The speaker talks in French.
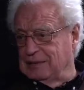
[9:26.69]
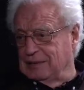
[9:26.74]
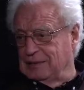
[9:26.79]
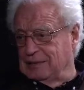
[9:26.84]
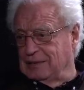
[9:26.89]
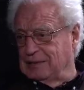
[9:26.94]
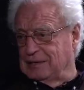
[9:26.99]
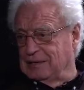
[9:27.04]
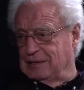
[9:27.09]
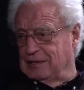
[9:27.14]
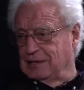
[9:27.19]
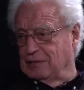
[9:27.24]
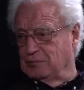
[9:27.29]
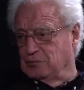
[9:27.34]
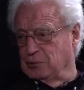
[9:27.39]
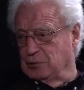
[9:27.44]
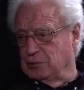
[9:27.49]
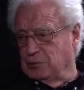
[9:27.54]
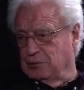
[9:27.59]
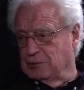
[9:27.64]
l'Italie est
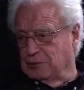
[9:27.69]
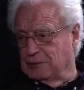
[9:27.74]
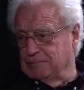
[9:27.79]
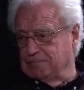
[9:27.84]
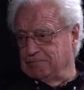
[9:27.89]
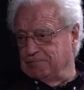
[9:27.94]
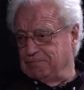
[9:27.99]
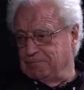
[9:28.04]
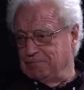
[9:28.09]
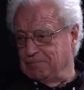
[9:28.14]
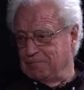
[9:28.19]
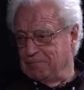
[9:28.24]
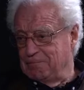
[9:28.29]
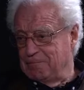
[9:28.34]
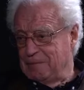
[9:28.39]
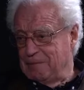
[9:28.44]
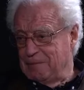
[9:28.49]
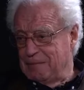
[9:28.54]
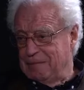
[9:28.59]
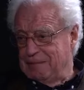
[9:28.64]
foutue. Quoi.
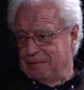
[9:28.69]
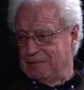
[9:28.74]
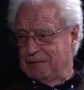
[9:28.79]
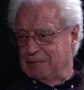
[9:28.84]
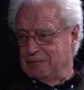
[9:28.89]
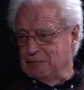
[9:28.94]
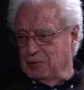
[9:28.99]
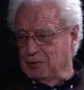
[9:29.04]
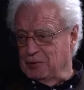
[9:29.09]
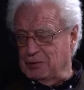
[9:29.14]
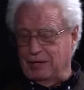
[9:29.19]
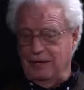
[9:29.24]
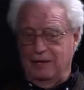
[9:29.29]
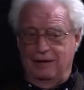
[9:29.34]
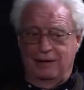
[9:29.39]
Hmm. Donc,